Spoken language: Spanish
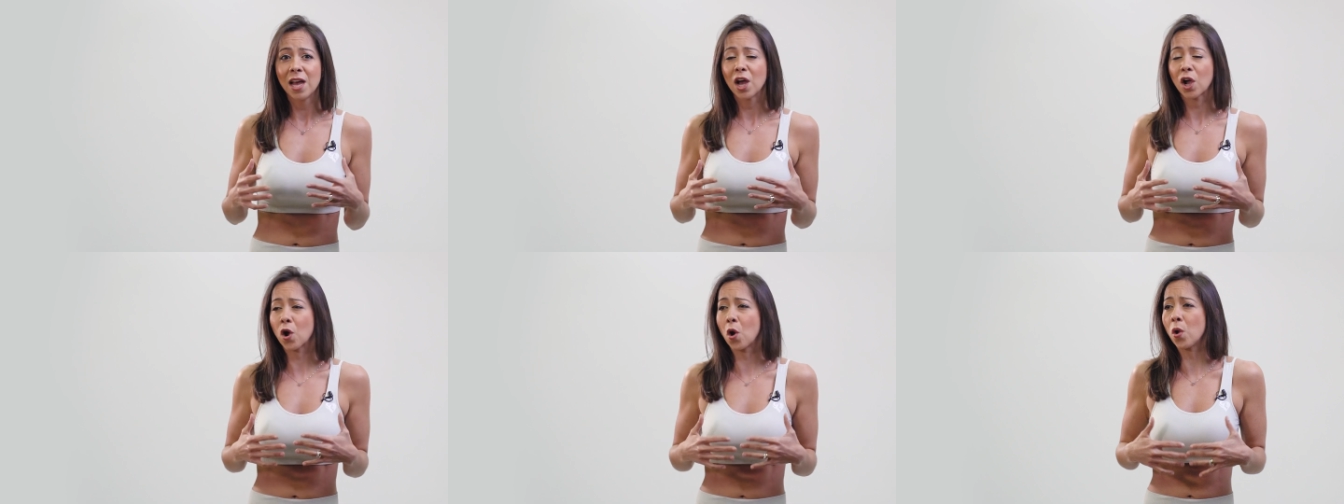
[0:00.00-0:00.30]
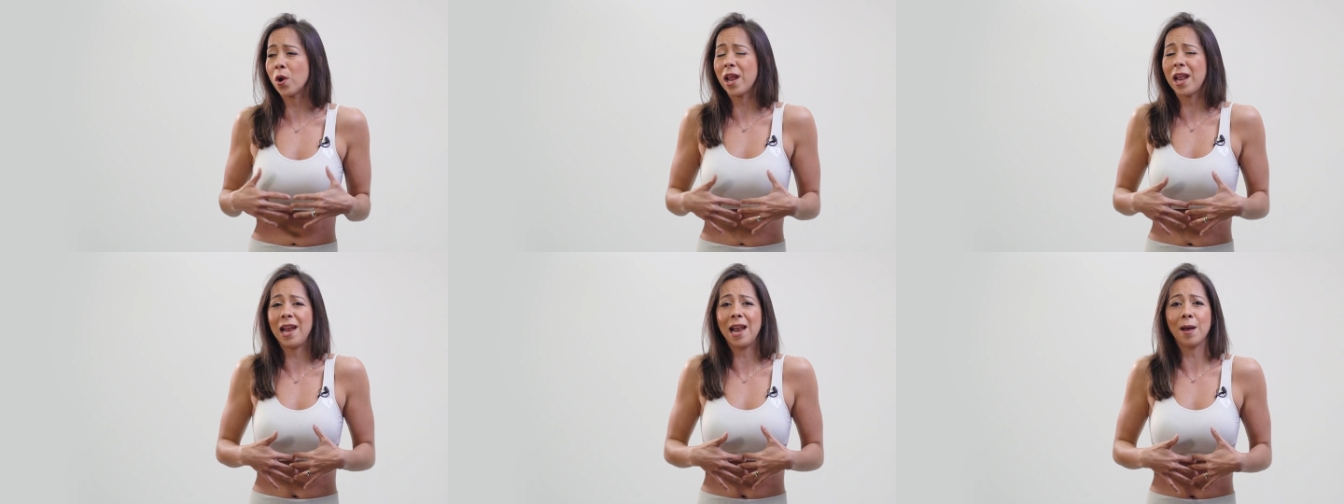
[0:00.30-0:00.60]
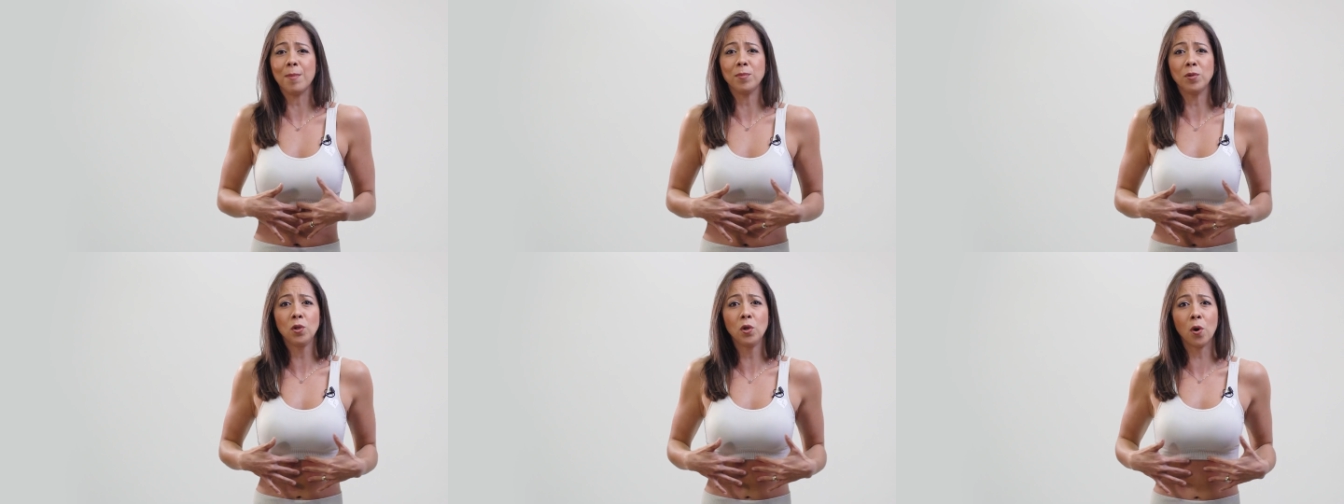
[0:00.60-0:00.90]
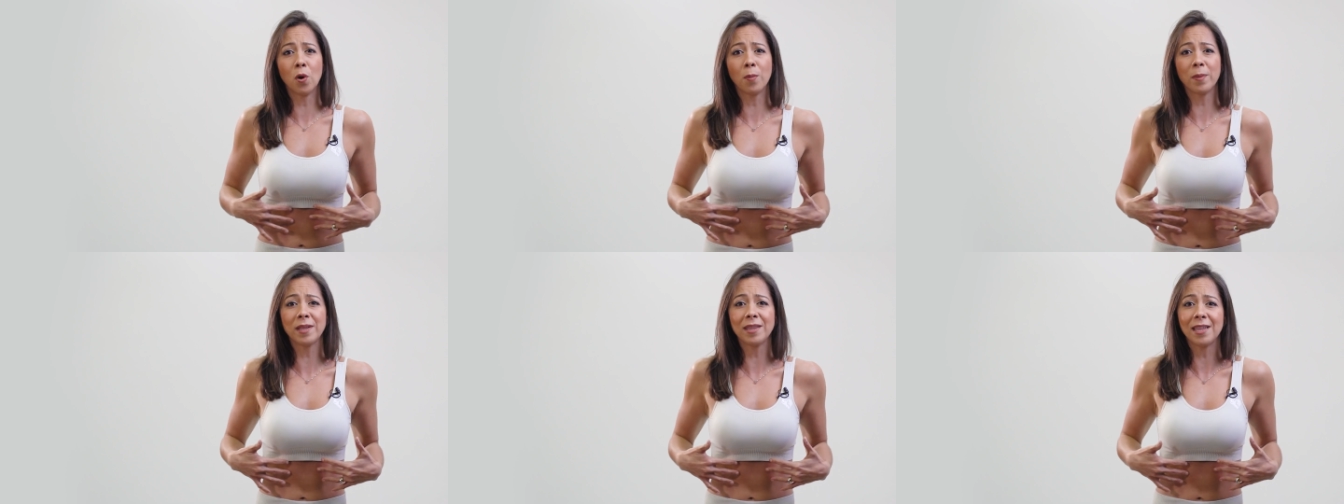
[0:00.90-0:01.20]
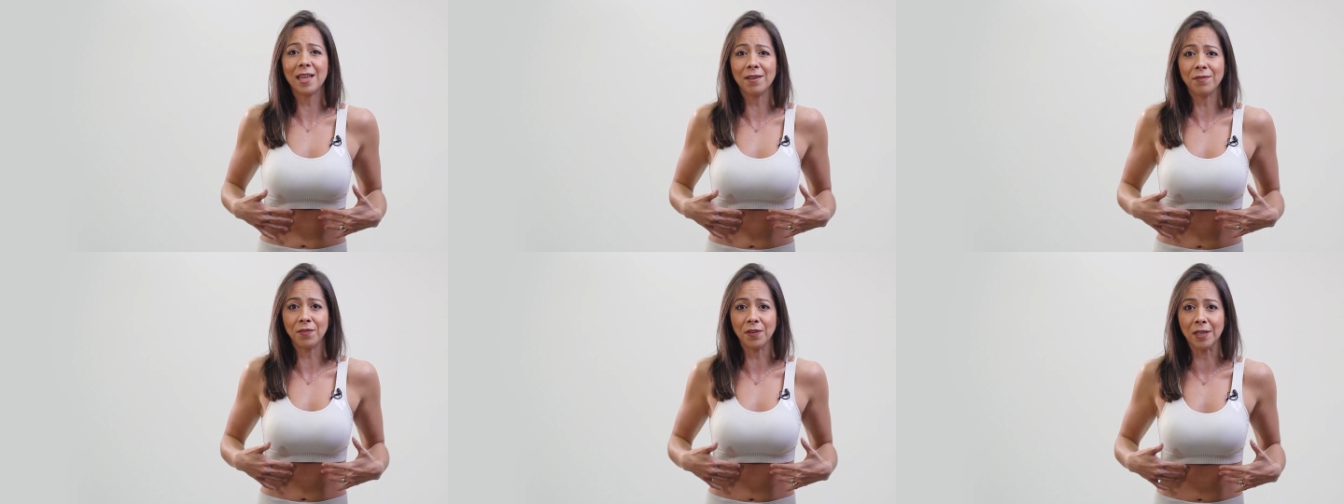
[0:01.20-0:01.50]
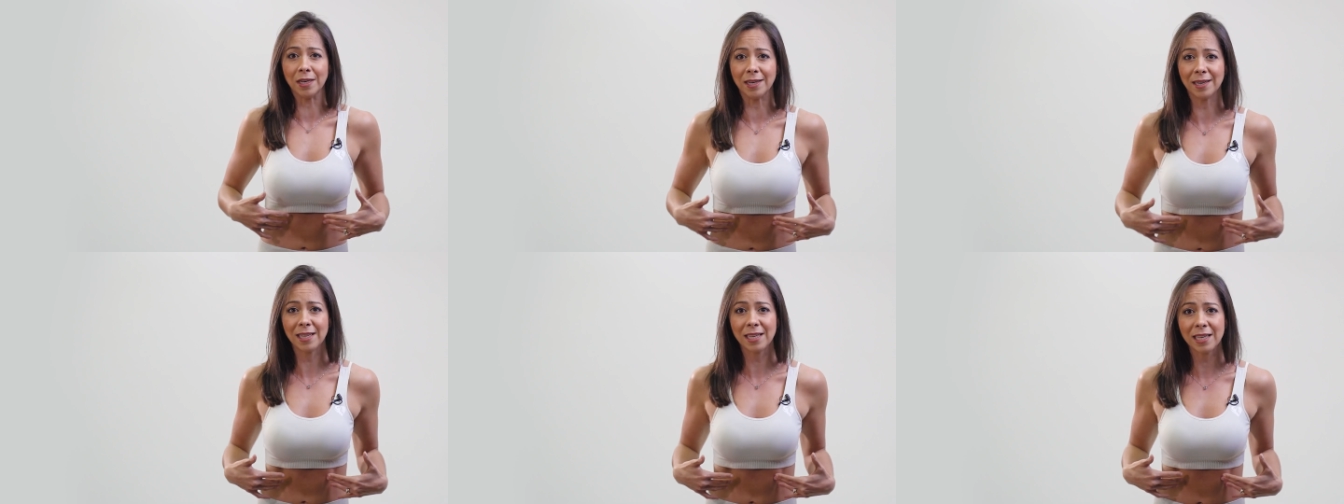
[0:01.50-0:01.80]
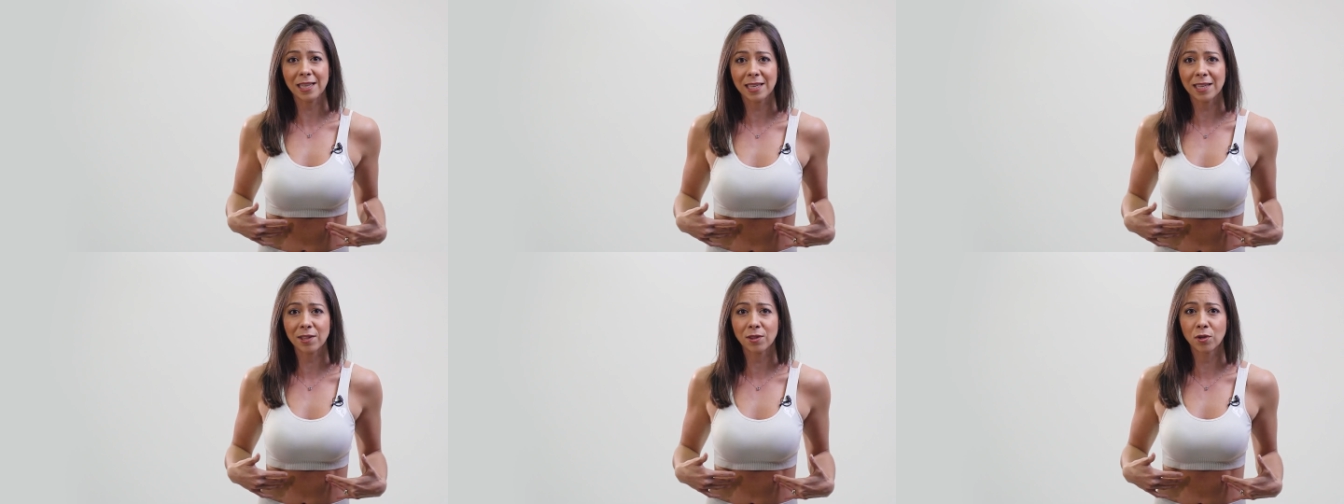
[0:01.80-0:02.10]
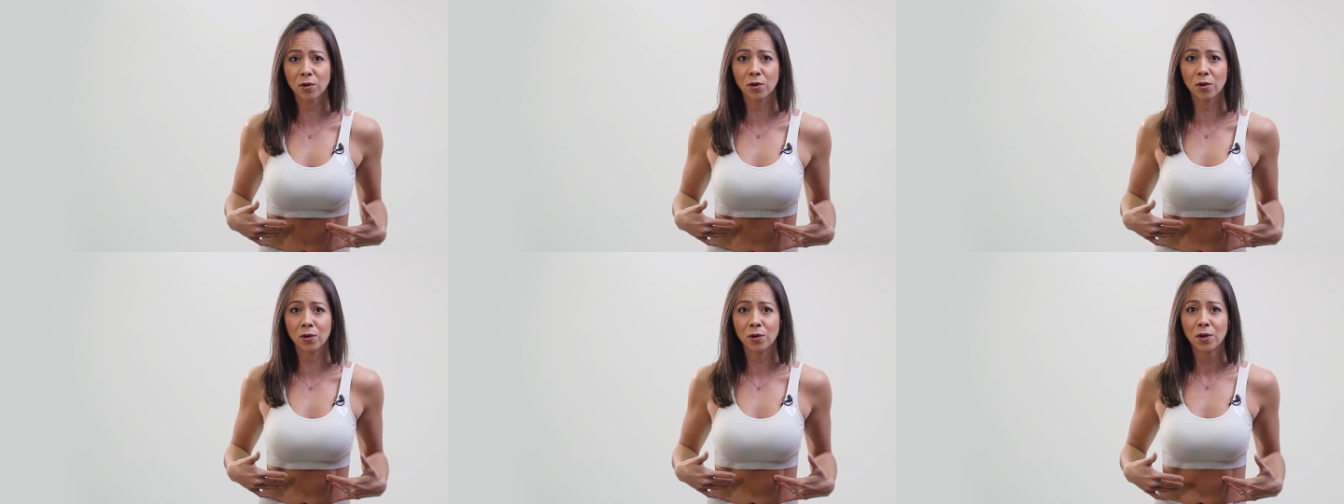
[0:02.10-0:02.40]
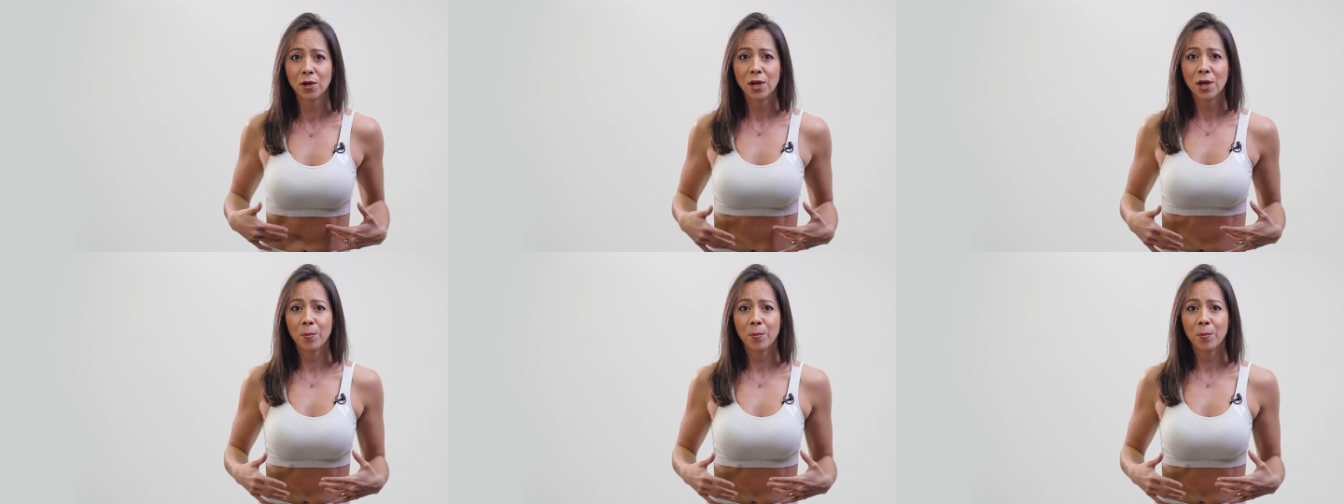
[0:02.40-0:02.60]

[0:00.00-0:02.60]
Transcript: con el abdomen definido,